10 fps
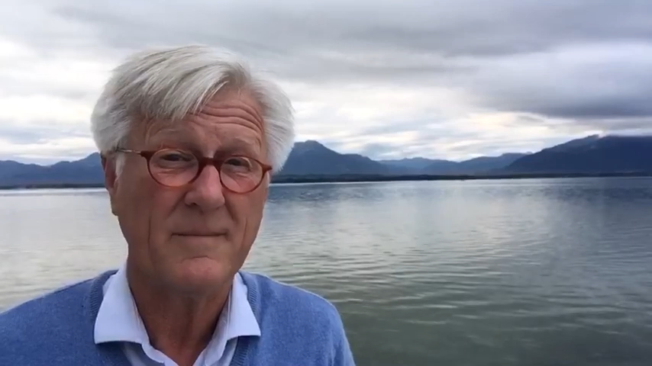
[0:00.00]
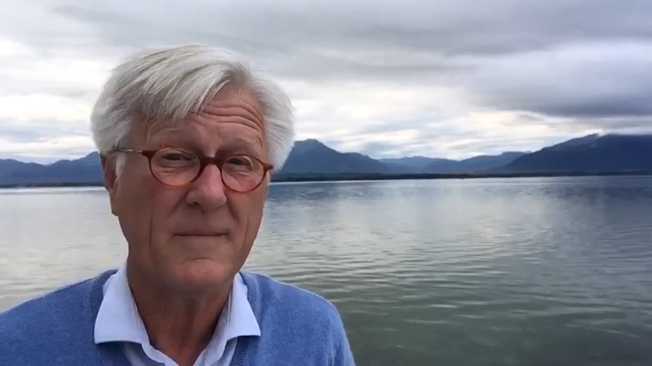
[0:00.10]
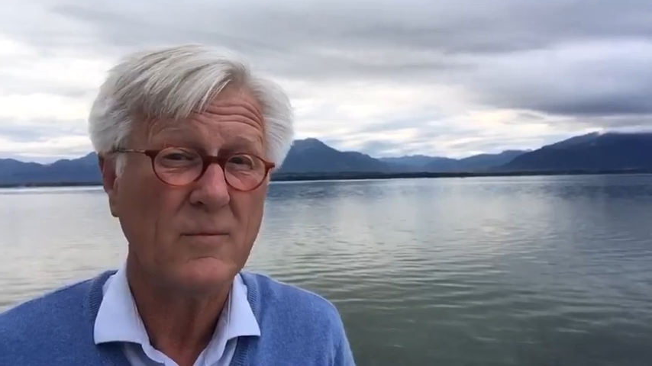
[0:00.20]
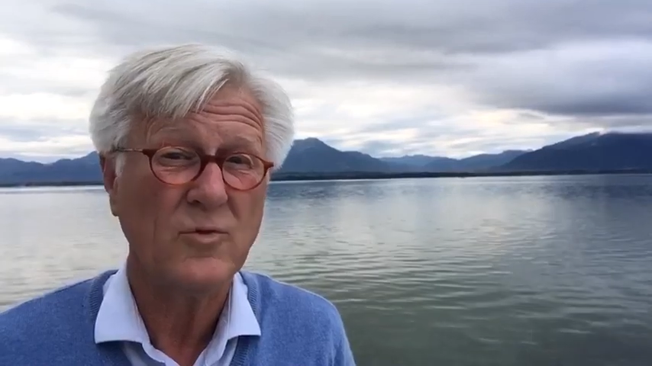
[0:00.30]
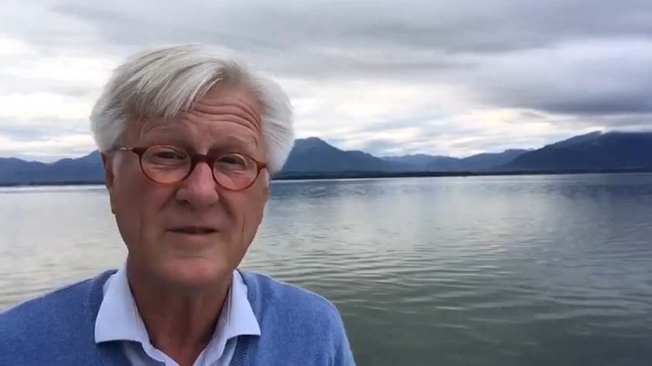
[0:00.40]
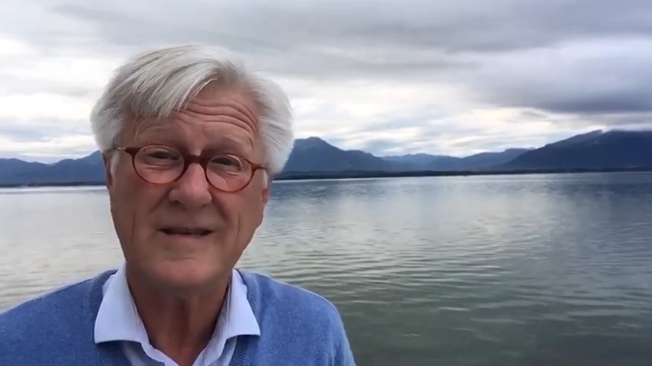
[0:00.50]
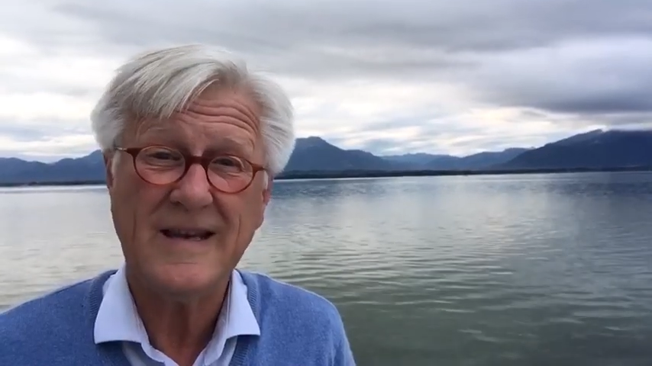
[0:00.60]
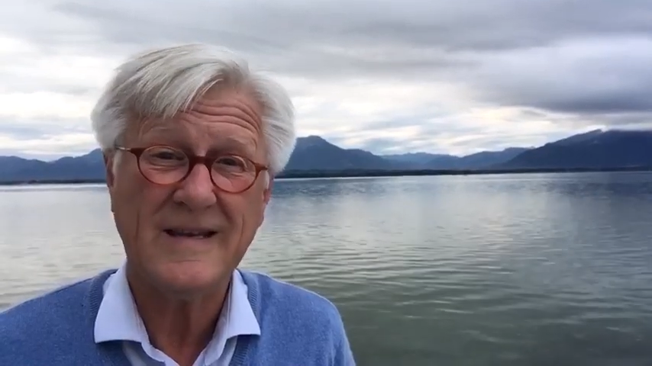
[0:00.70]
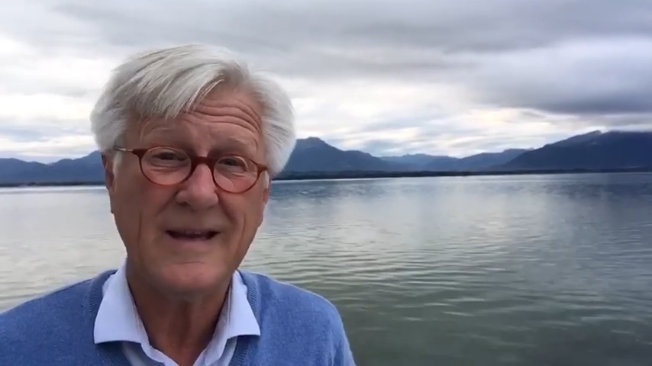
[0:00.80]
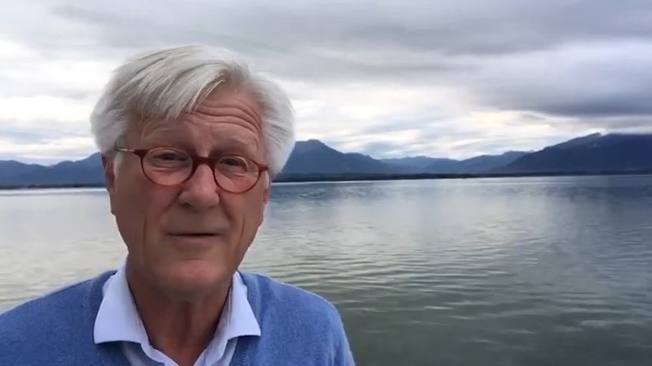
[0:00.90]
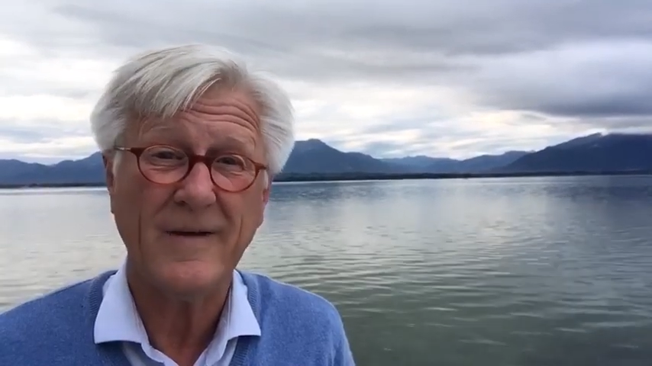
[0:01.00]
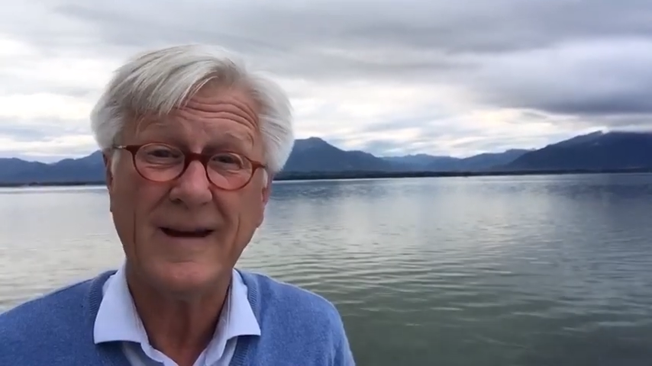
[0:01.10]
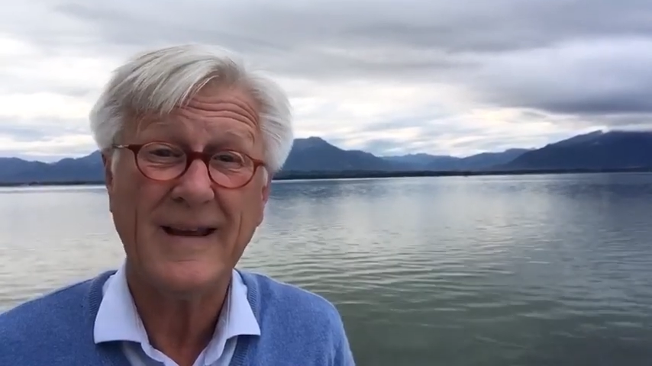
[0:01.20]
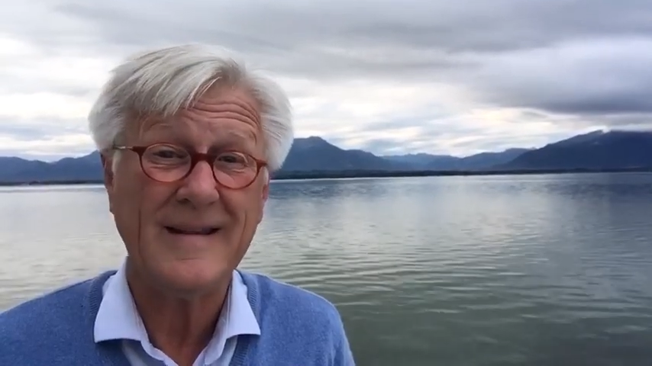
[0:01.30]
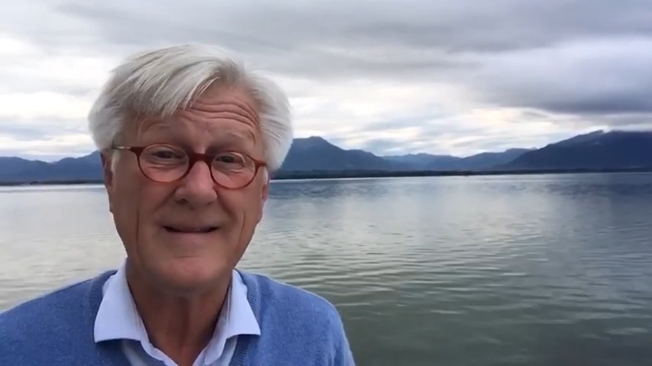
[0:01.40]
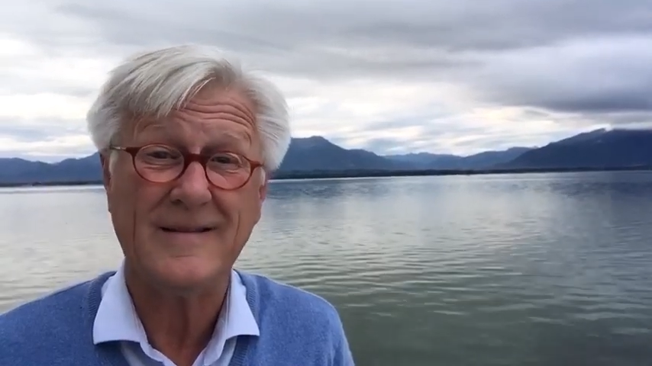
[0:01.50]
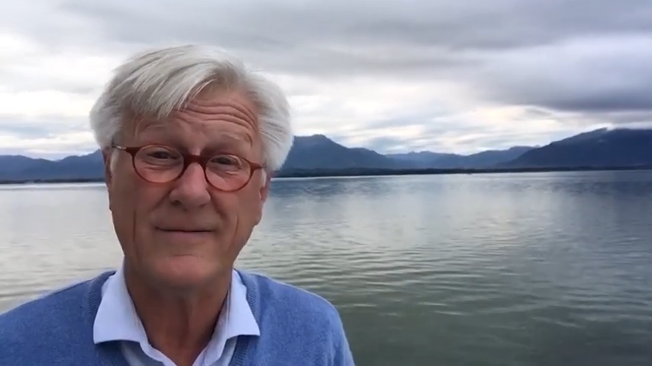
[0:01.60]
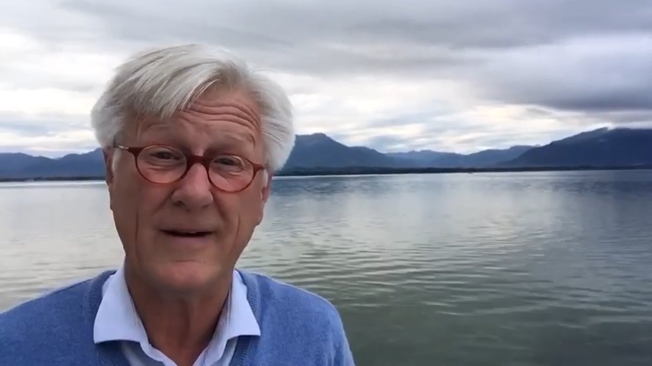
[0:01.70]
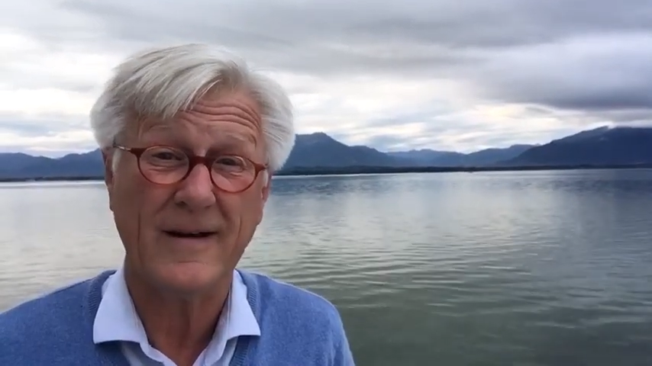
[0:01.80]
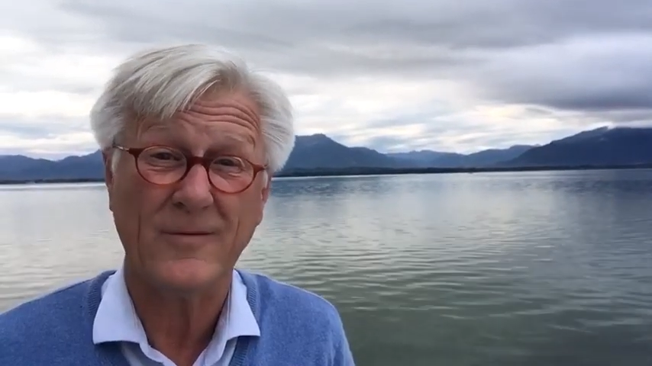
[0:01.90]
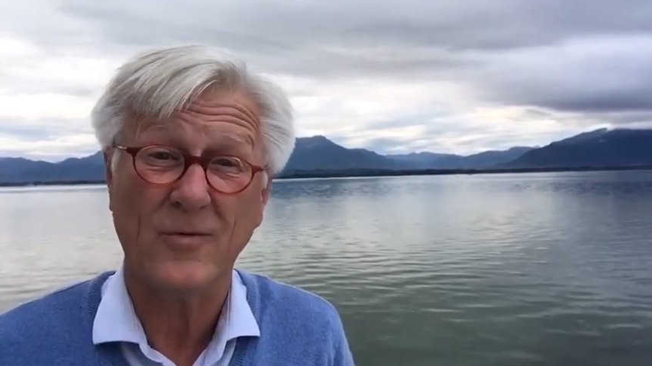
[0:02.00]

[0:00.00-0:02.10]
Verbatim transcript: Man muss nicht auf eine Insel fahren,